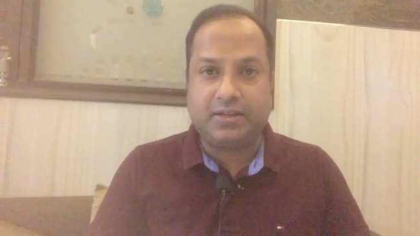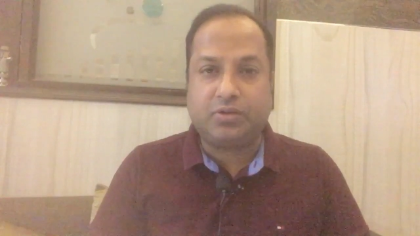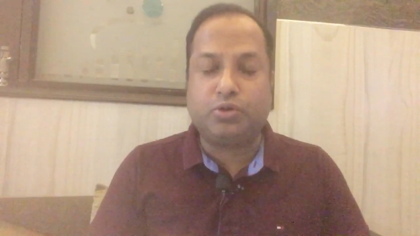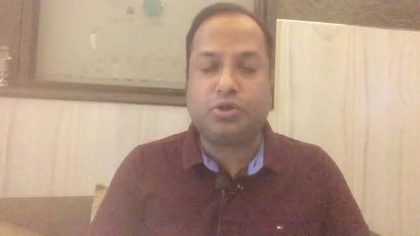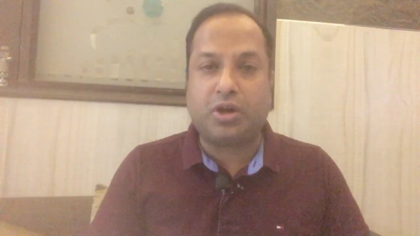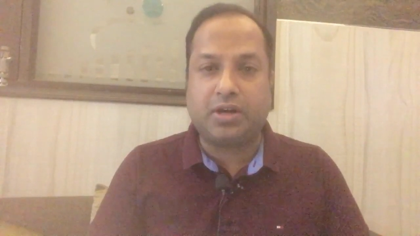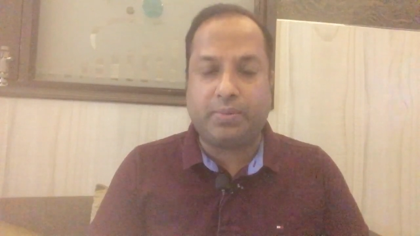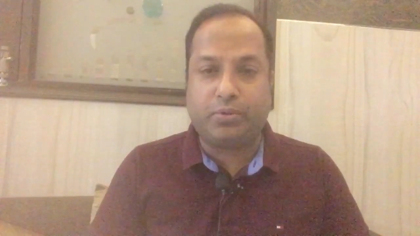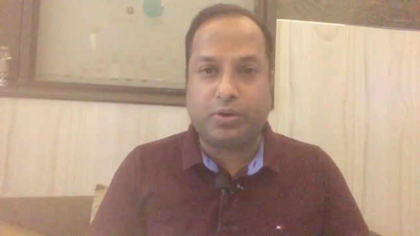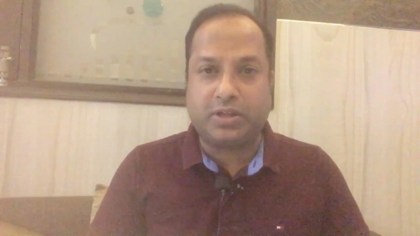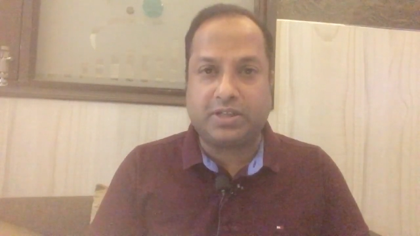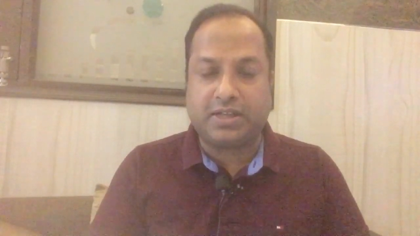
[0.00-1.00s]
कुछ और
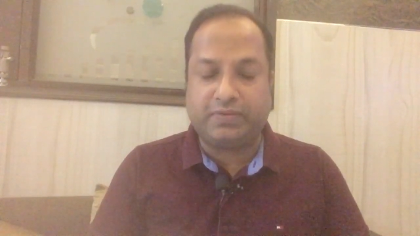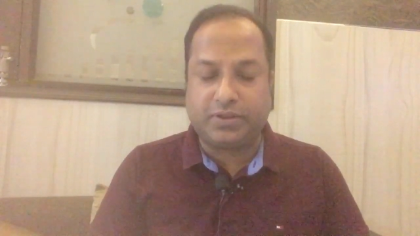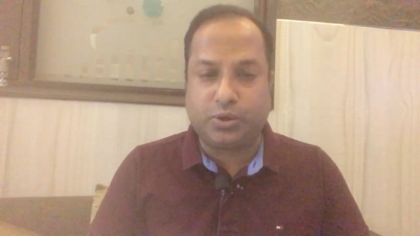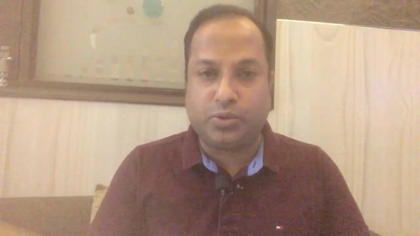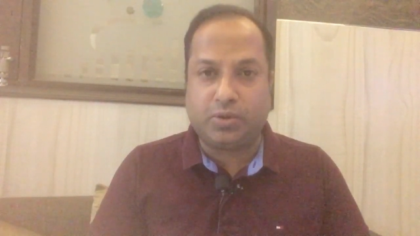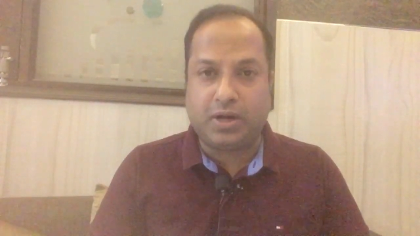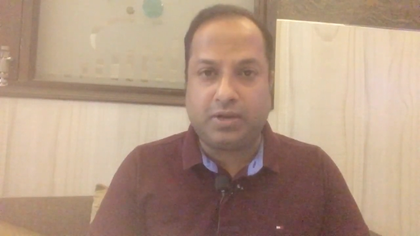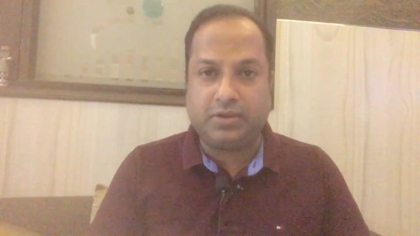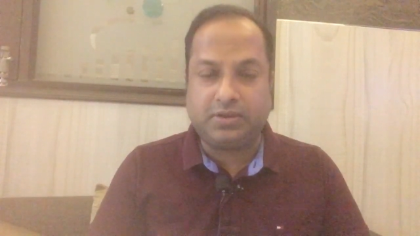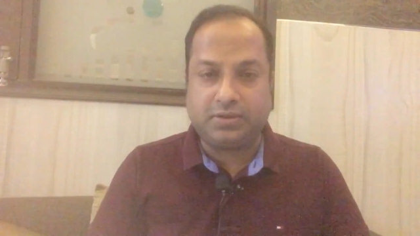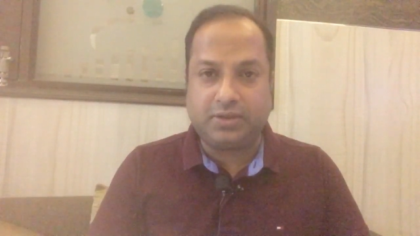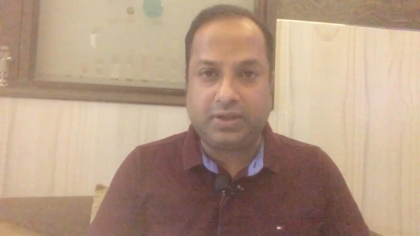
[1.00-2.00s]
खबरों के साथ फिर जुड़ूंगा
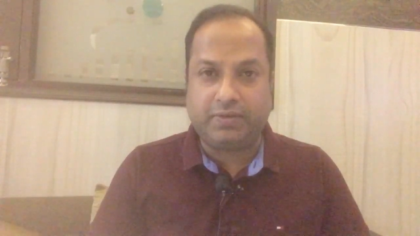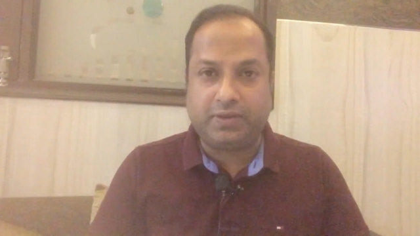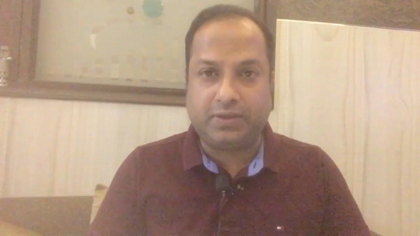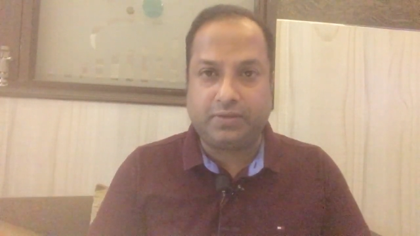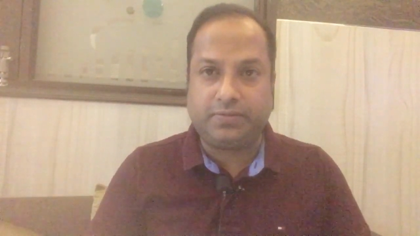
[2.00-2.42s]
धन्यवाद